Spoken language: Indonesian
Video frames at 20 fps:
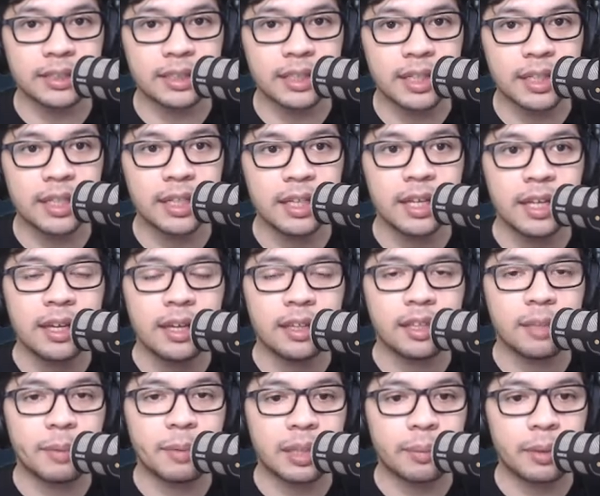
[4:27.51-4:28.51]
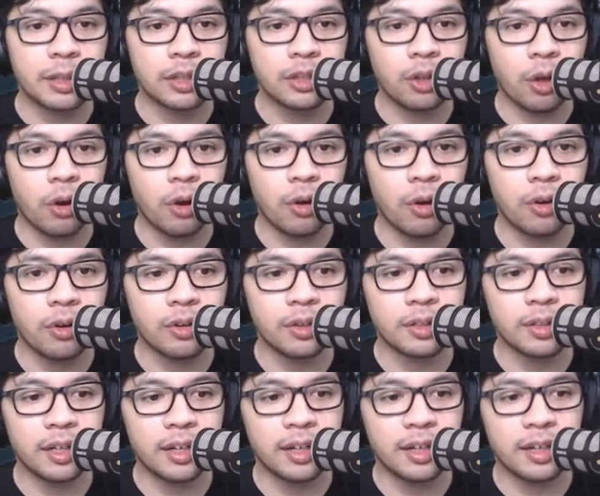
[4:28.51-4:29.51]
Jadi teman-teman tolong
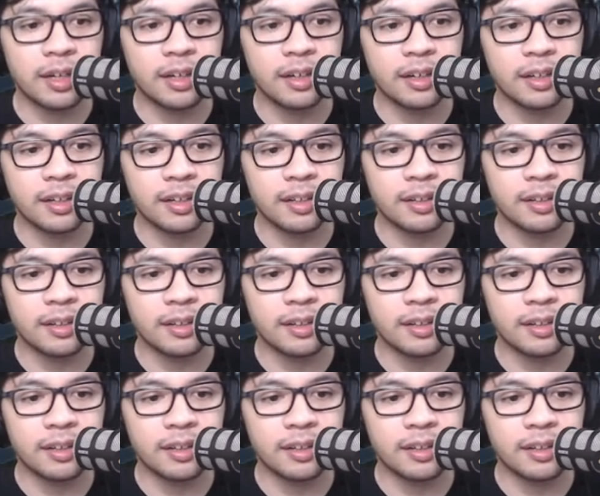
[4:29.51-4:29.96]
uh,